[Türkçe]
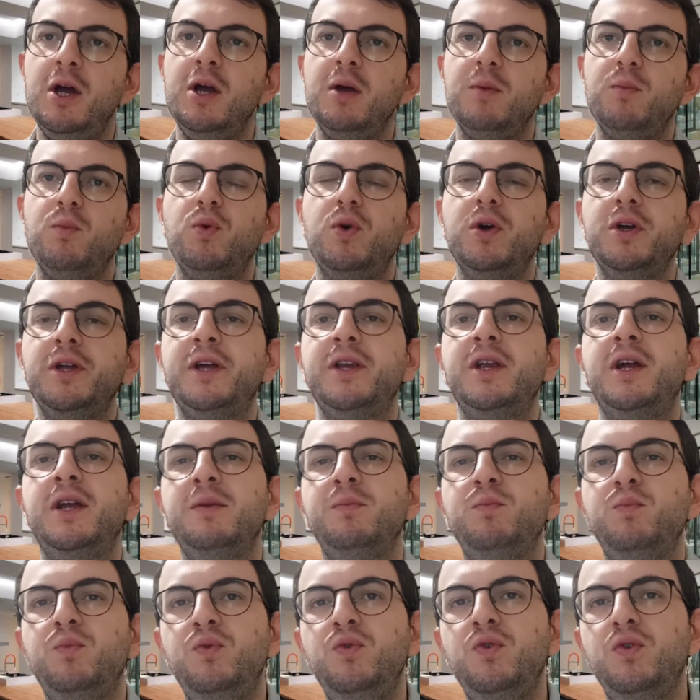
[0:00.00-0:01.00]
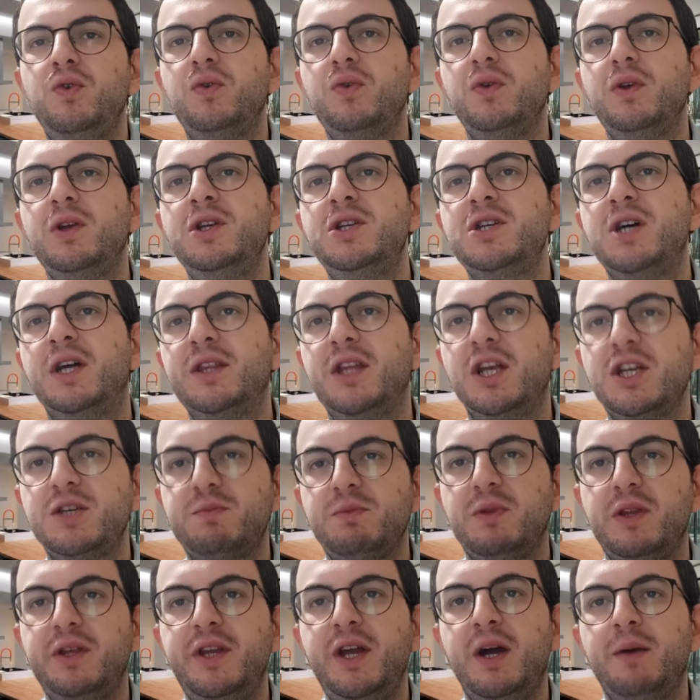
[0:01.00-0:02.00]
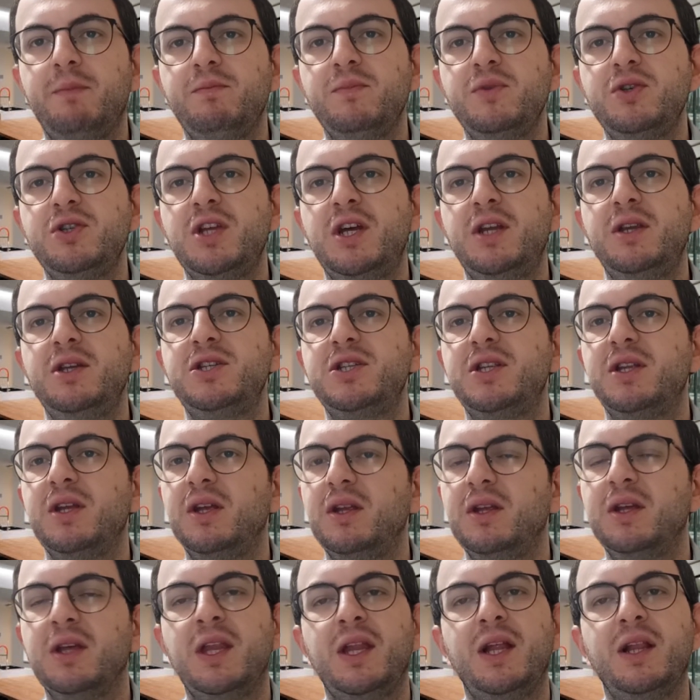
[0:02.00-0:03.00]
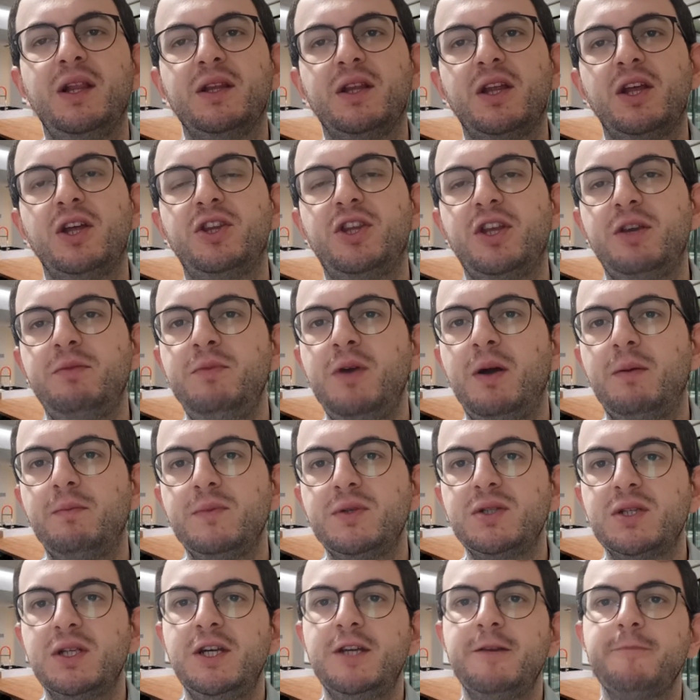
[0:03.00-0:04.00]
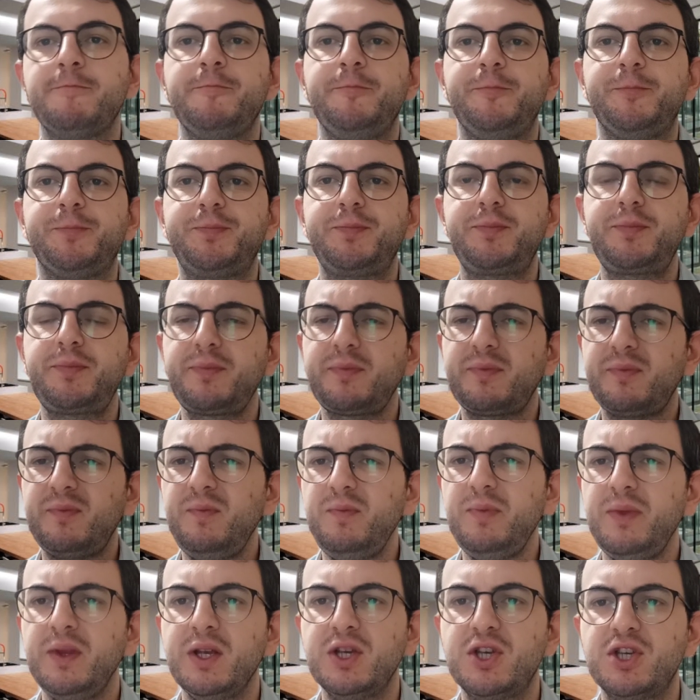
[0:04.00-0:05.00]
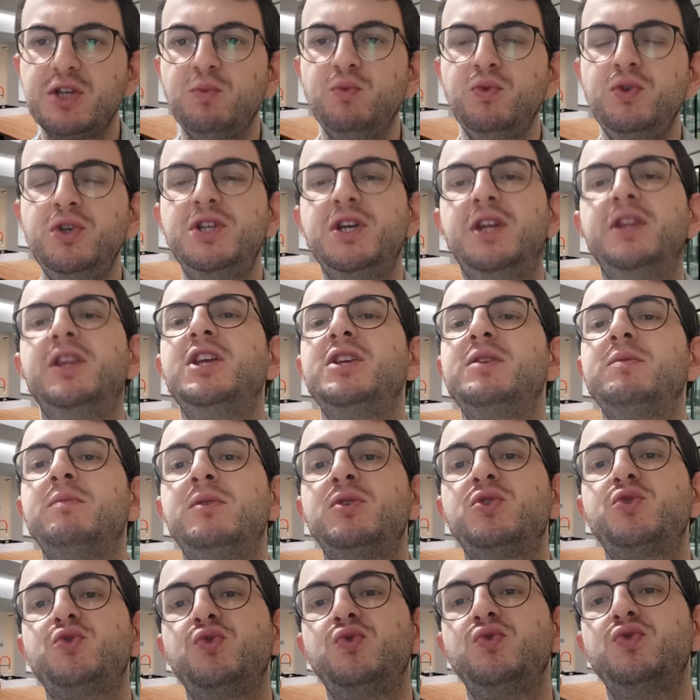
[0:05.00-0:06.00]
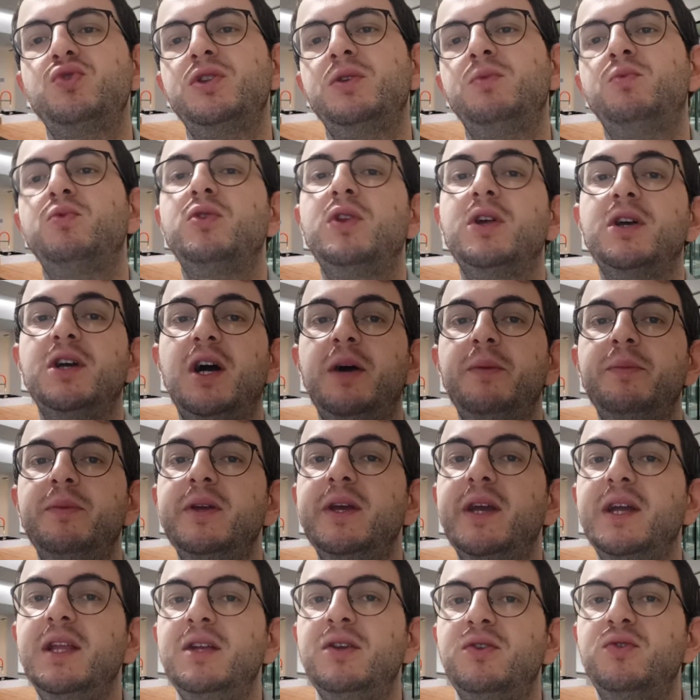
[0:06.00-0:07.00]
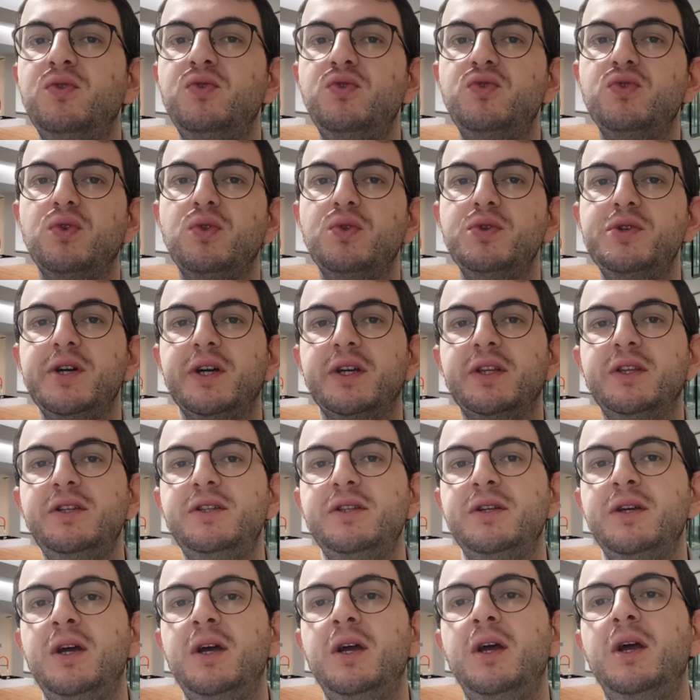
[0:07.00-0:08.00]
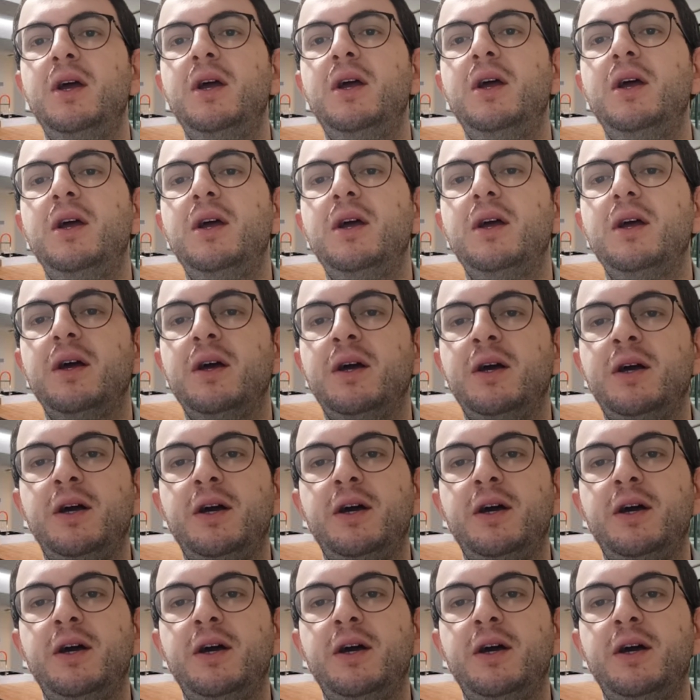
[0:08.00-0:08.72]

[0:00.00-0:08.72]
Bu kadar hani büyük iş anlaşmaları yapmışlar. işte genelde yatırım yapmışlar. İşte bu iş anlaşmalarının sonucunda mutlaka bir gelir dönüşü olacaktır. Ee,